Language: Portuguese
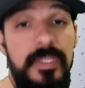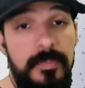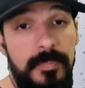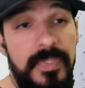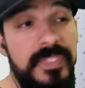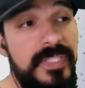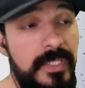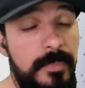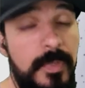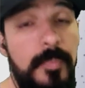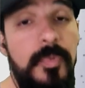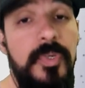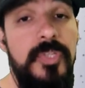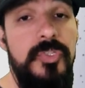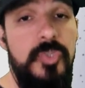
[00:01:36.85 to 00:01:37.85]
Precisa também um
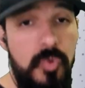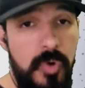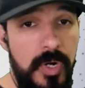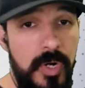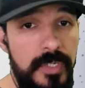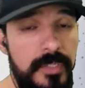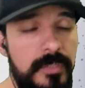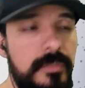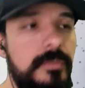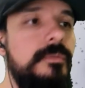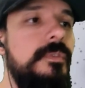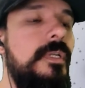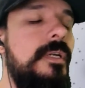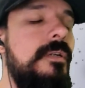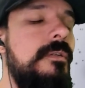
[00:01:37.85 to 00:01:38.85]
pouquinho de Gorlia,
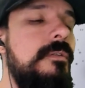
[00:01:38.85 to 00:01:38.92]
tá?